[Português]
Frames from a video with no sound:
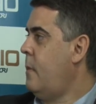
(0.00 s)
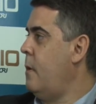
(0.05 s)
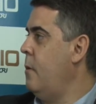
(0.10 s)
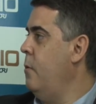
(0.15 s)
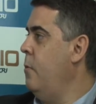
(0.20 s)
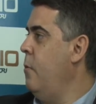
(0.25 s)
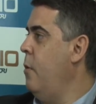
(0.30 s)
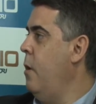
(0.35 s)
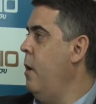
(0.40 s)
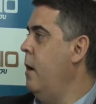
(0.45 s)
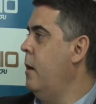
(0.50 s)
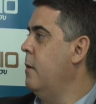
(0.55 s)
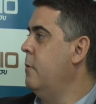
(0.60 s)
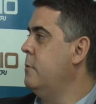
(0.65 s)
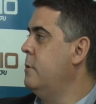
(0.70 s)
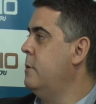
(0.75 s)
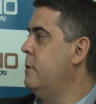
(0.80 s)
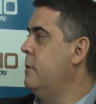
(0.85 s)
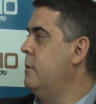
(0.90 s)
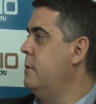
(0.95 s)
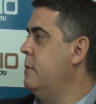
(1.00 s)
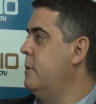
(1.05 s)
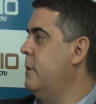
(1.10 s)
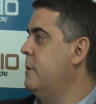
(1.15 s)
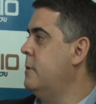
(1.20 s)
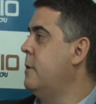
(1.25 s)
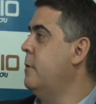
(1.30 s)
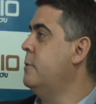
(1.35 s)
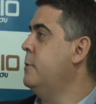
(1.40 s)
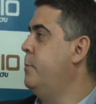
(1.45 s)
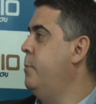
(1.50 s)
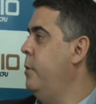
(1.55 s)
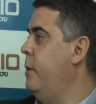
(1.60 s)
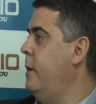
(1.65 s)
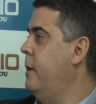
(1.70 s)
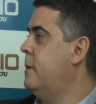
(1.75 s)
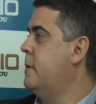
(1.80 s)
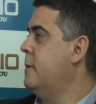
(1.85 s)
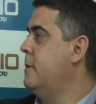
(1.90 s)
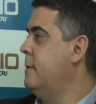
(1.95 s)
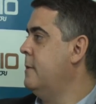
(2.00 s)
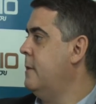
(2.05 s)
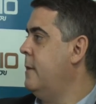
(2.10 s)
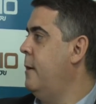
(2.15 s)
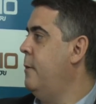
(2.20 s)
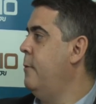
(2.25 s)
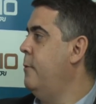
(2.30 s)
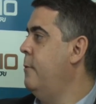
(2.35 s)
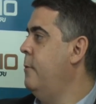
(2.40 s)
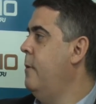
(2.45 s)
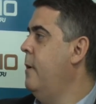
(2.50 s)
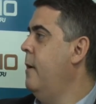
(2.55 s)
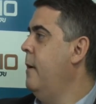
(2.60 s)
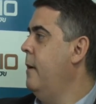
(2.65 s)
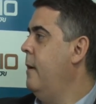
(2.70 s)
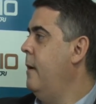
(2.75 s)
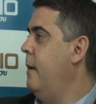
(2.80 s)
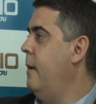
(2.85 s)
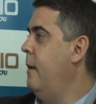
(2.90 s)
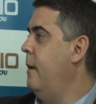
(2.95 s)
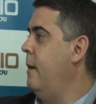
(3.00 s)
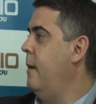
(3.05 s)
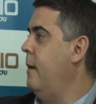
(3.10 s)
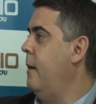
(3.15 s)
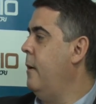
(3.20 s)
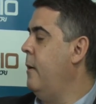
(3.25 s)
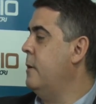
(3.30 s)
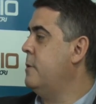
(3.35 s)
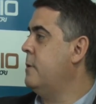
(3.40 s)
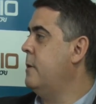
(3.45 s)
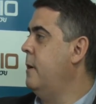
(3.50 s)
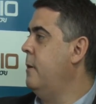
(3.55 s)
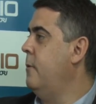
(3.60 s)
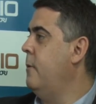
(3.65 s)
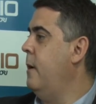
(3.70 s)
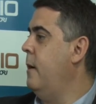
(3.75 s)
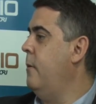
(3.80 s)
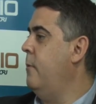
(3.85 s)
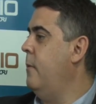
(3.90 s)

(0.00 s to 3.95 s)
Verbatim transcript: um órgão de gestão de políticas, então é, é, eu acho que é uma,